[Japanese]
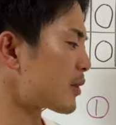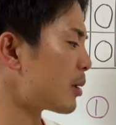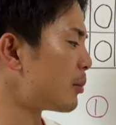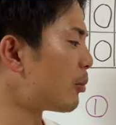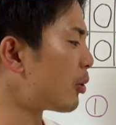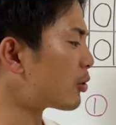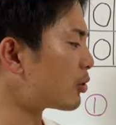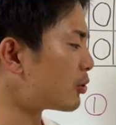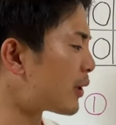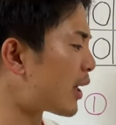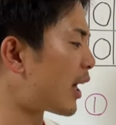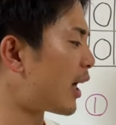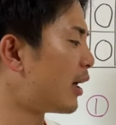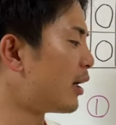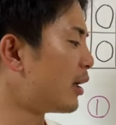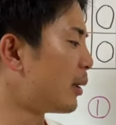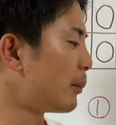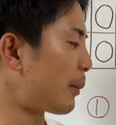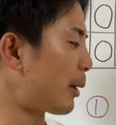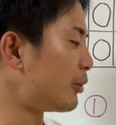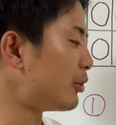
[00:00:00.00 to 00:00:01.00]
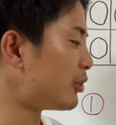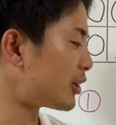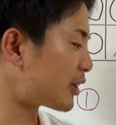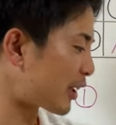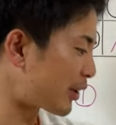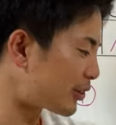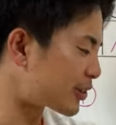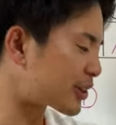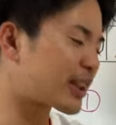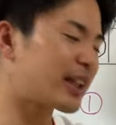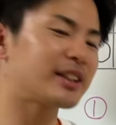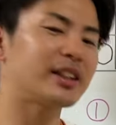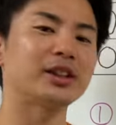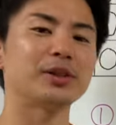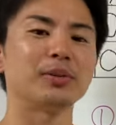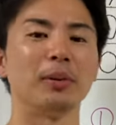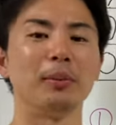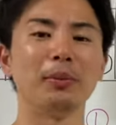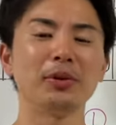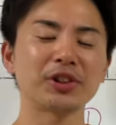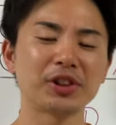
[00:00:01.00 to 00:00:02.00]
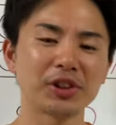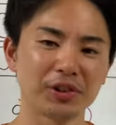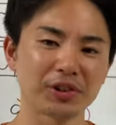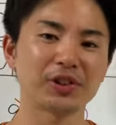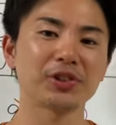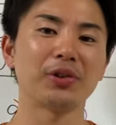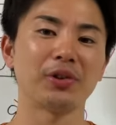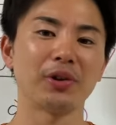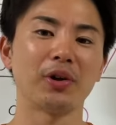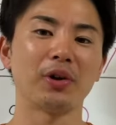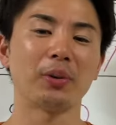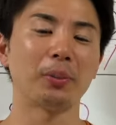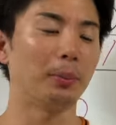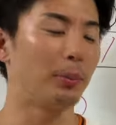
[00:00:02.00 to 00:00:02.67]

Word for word: 僕は、まあ、売った吉川選手ももちろんすごいよ。